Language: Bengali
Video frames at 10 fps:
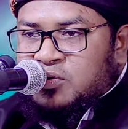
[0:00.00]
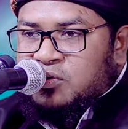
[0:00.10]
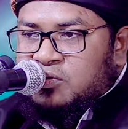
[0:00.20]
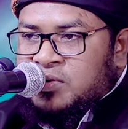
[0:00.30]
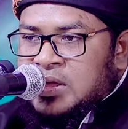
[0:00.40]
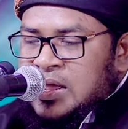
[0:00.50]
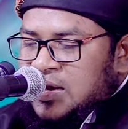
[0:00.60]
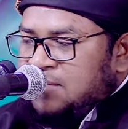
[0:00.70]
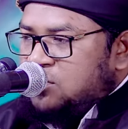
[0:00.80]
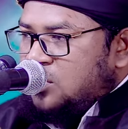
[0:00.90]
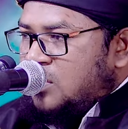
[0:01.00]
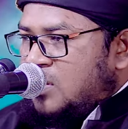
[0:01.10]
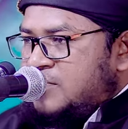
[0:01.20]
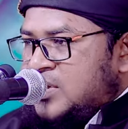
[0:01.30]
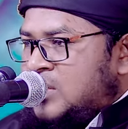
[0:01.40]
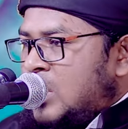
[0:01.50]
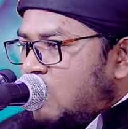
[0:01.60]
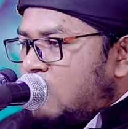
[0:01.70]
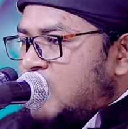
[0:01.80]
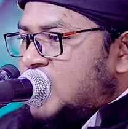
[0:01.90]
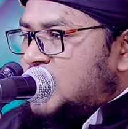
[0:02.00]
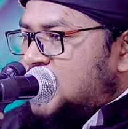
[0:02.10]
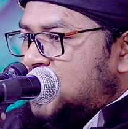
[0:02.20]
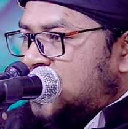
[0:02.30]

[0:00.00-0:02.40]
করবে লিপ্ত হবে ও মালি